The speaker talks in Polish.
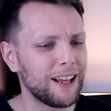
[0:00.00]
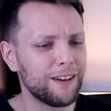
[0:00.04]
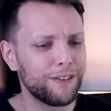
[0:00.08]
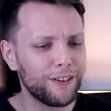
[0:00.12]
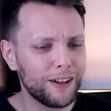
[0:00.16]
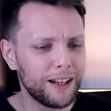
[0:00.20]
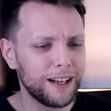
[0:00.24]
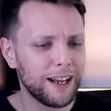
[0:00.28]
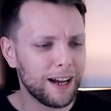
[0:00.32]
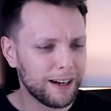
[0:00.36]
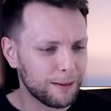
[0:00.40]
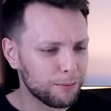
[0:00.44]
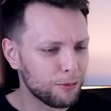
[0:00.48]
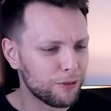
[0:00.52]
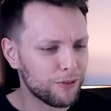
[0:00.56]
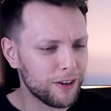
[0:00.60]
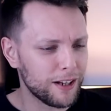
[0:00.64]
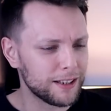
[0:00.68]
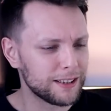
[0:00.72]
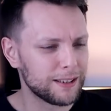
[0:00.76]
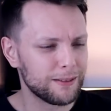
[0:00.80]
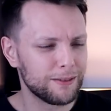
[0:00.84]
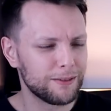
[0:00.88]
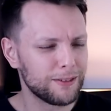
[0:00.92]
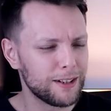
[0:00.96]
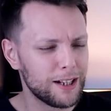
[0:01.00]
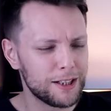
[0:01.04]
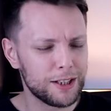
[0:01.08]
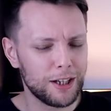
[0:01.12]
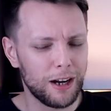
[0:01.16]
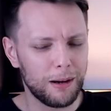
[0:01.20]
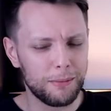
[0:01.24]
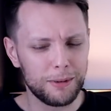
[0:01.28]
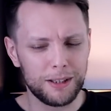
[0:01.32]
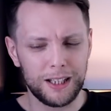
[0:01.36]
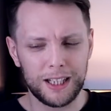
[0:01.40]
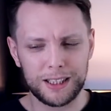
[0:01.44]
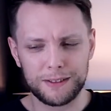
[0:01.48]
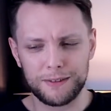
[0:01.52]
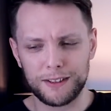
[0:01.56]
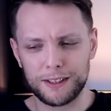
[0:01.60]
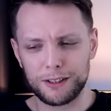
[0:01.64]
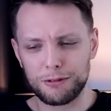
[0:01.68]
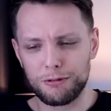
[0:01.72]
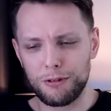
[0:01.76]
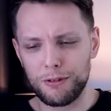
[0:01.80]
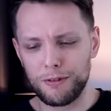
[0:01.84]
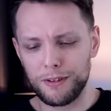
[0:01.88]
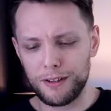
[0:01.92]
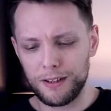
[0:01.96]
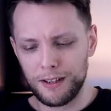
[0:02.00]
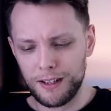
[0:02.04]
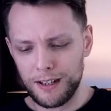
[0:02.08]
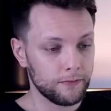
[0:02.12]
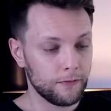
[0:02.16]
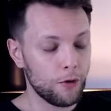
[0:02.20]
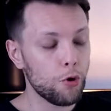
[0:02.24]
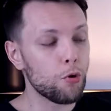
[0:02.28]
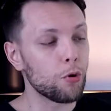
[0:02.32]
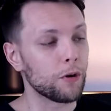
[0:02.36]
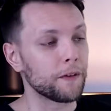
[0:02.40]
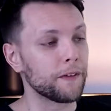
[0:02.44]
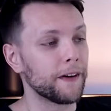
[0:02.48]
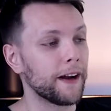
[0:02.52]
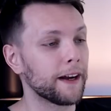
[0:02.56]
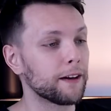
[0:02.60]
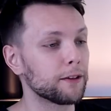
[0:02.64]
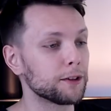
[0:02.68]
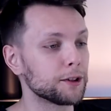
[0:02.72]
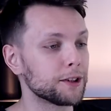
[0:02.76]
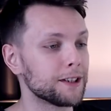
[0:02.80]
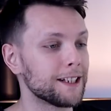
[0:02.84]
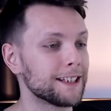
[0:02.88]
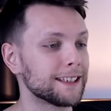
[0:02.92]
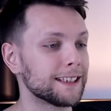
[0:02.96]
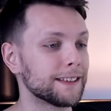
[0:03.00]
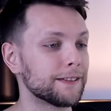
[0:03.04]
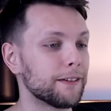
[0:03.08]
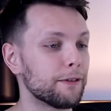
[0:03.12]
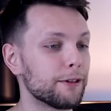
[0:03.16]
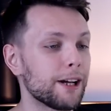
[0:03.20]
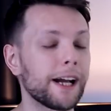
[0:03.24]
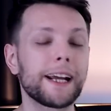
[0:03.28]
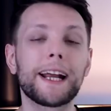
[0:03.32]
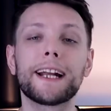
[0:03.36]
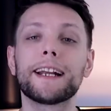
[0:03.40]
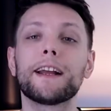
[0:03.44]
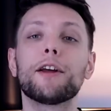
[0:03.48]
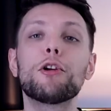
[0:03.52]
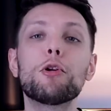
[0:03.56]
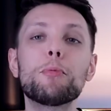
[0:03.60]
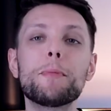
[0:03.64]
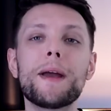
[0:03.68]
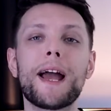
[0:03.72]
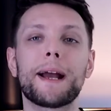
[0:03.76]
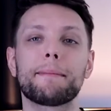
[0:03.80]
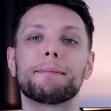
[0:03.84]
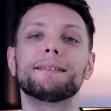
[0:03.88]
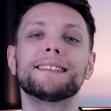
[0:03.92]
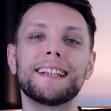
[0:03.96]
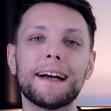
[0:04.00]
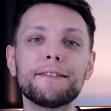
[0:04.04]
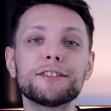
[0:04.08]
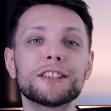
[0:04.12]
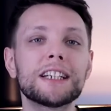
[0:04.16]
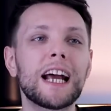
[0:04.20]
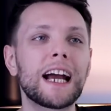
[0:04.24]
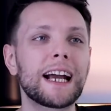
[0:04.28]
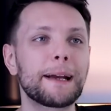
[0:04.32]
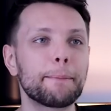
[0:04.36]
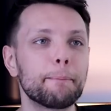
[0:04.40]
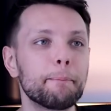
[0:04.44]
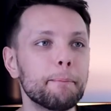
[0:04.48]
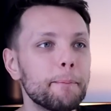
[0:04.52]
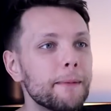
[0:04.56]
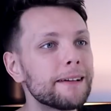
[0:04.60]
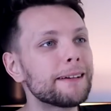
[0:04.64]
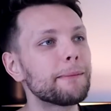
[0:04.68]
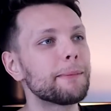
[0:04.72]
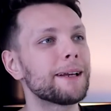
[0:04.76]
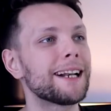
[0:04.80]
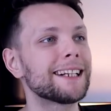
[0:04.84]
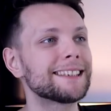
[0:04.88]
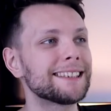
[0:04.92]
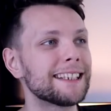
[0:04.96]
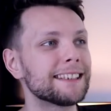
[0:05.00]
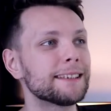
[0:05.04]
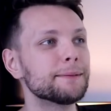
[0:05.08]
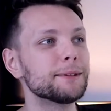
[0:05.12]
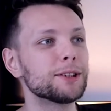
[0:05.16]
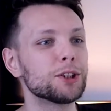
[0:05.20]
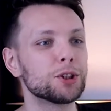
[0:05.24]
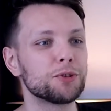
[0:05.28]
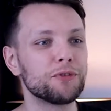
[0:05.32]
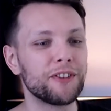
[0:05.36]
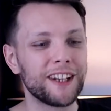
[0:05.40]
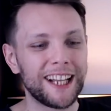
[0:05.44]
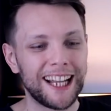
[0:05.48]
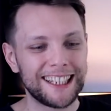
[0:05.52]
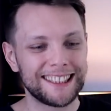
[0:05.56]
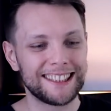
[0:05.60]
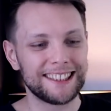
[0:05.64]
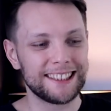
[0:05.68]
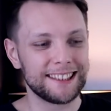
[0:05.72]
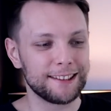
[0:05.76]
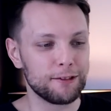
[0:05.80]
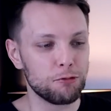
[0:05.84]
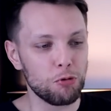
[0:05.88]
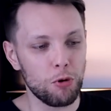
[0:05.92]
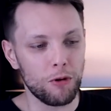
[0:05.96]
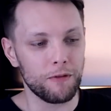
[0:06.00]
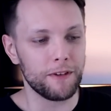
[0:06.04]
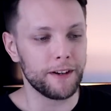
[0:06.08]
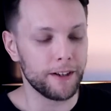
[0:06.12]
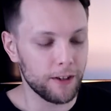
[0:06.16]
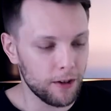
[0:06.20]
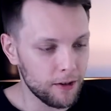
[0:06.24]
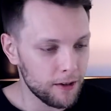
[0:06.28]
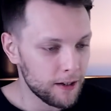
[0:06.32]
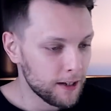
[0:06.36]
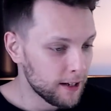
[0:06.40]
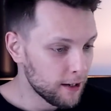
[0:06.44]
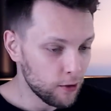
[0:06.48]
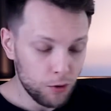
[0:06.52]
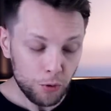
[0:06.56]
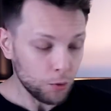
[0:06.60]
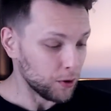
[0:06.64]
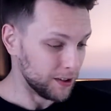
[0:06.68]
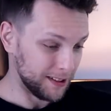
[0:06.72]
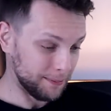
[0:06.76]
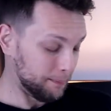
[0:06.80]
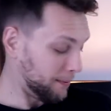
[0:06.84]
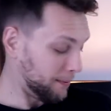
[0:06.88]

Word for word: w tej chwili, jak mówię, wyleciała mi nazwa z głowy. Kurwa, jakoś nazywał. Jak ja nie lubię, jak mi zawsze, jak robię recenzję, mi coś wyleci z głowy, no. Uj,